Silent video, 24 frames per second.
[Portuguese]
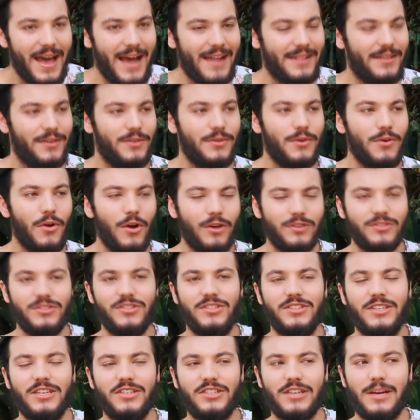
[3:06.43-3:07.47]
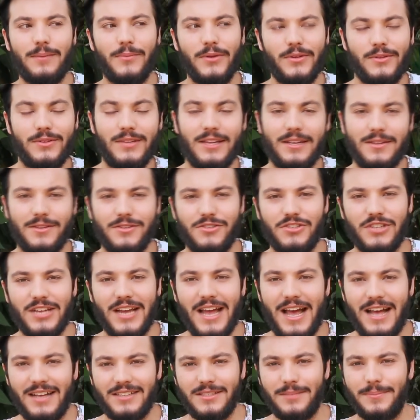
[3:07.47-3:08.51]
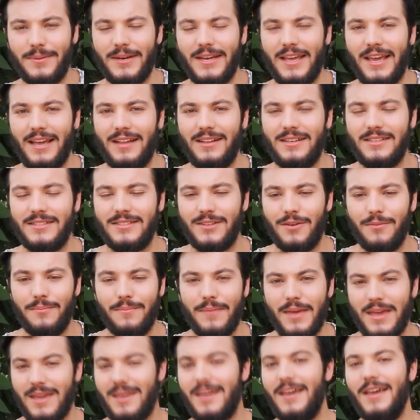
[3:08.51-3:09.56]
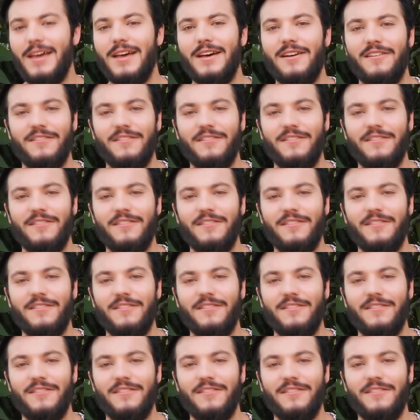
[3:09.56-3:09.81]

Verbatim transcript: Até eu não gosto de deixar muito dentro de casa, porque elas são bem